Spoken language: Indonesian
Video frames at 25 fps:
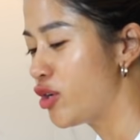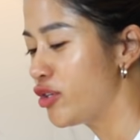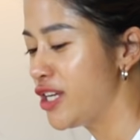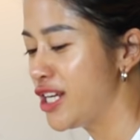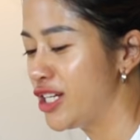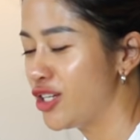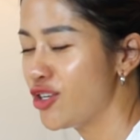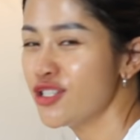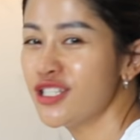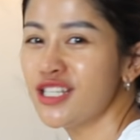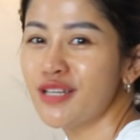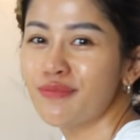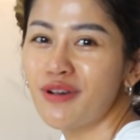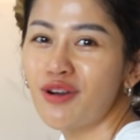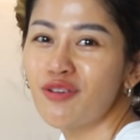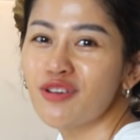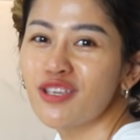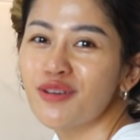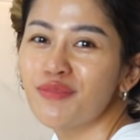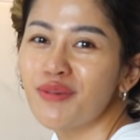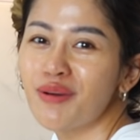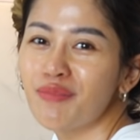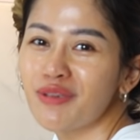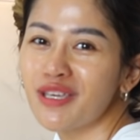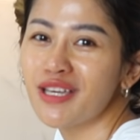kalau di endorse ya mau
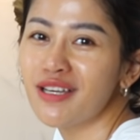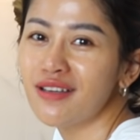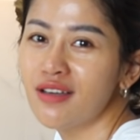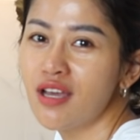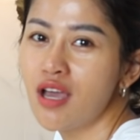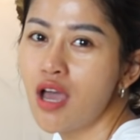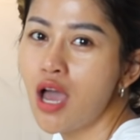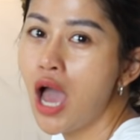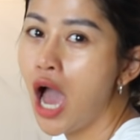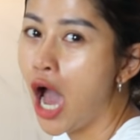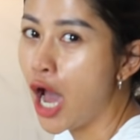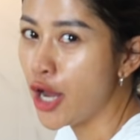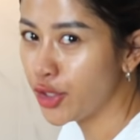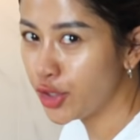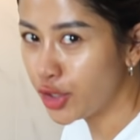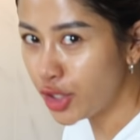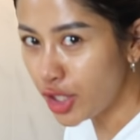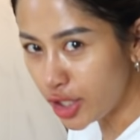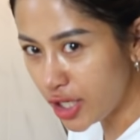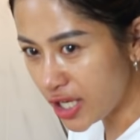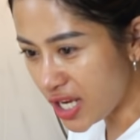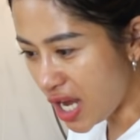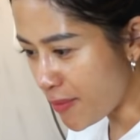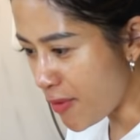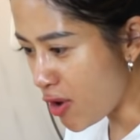ya mami ya. Hari
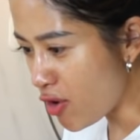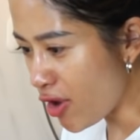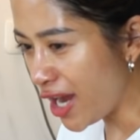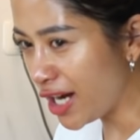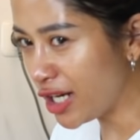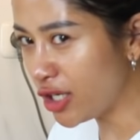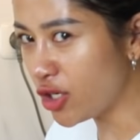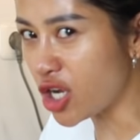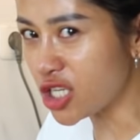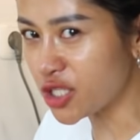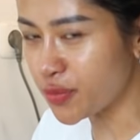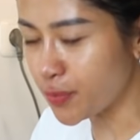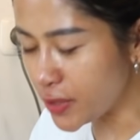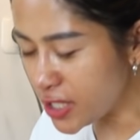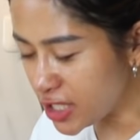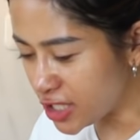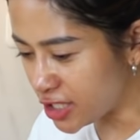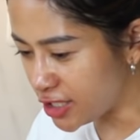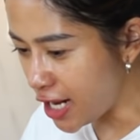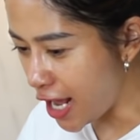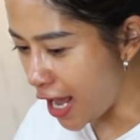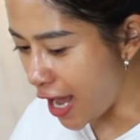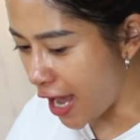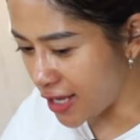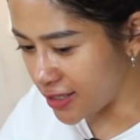gini gak mau endorse
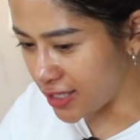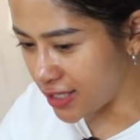please deh,